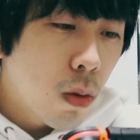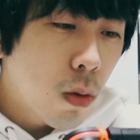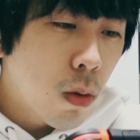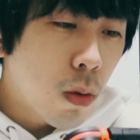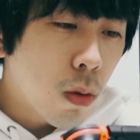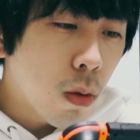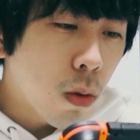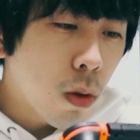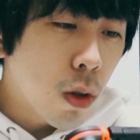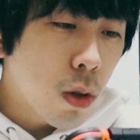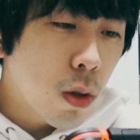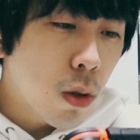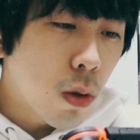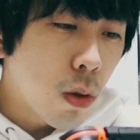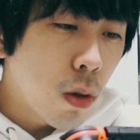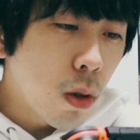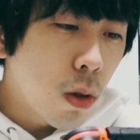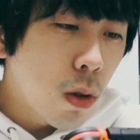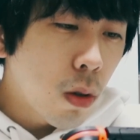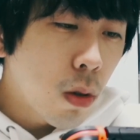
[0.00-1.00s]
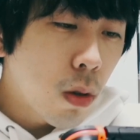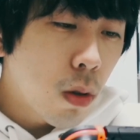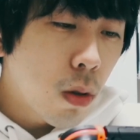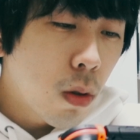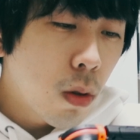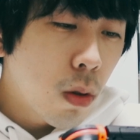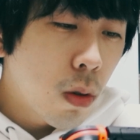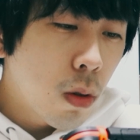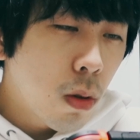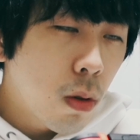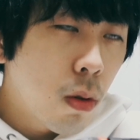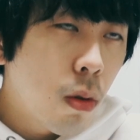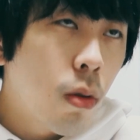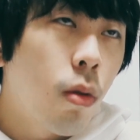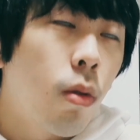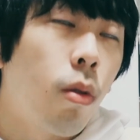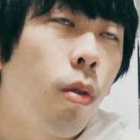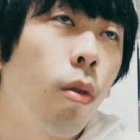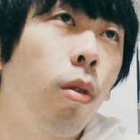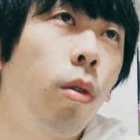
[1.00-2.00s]
うん確かに
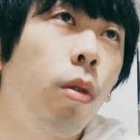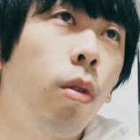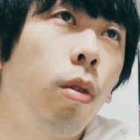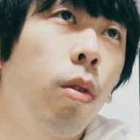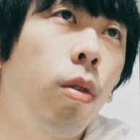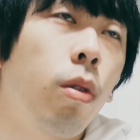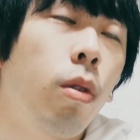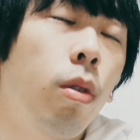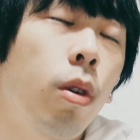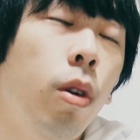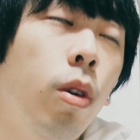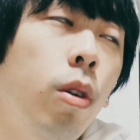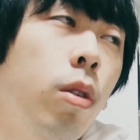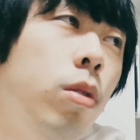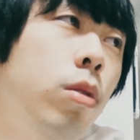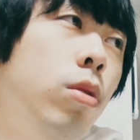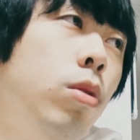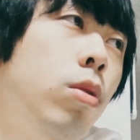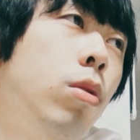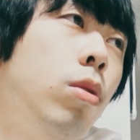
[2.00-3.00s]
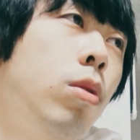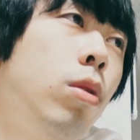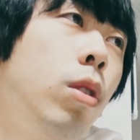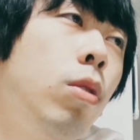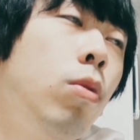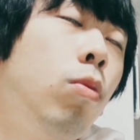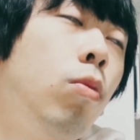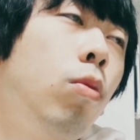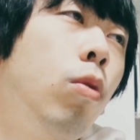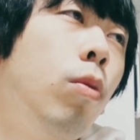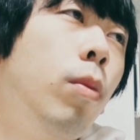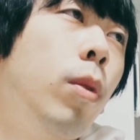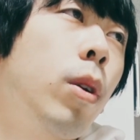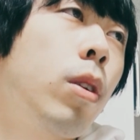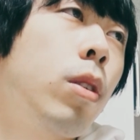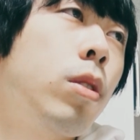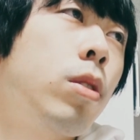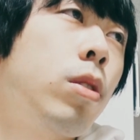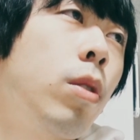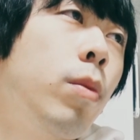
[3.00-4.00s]
ああ少ないのをごま
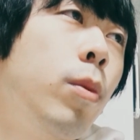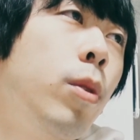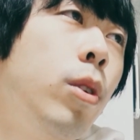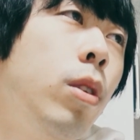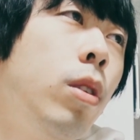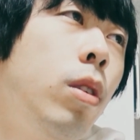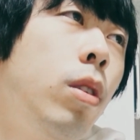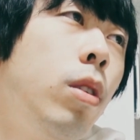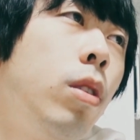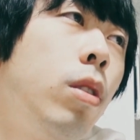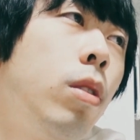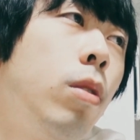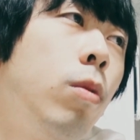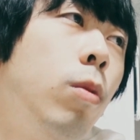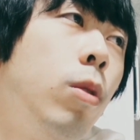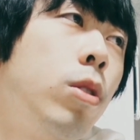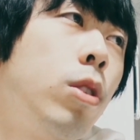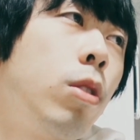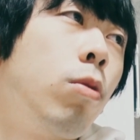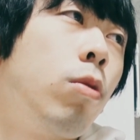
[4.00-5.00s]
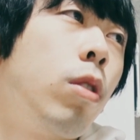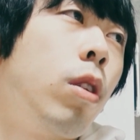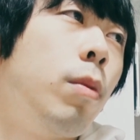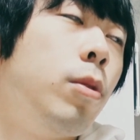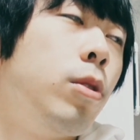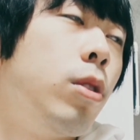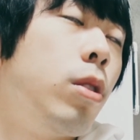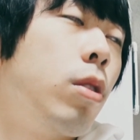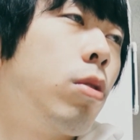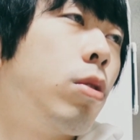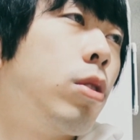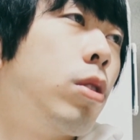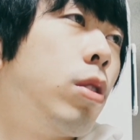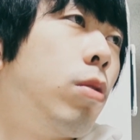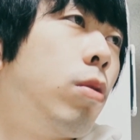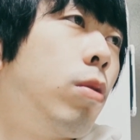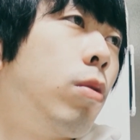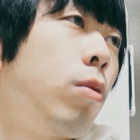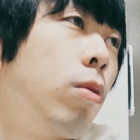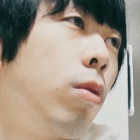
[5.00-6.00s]
かすためにわざと食べづらくして
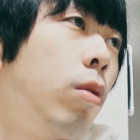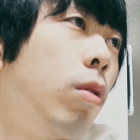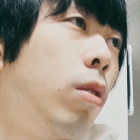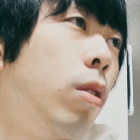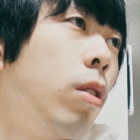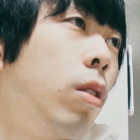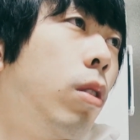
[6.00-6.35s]
るってこと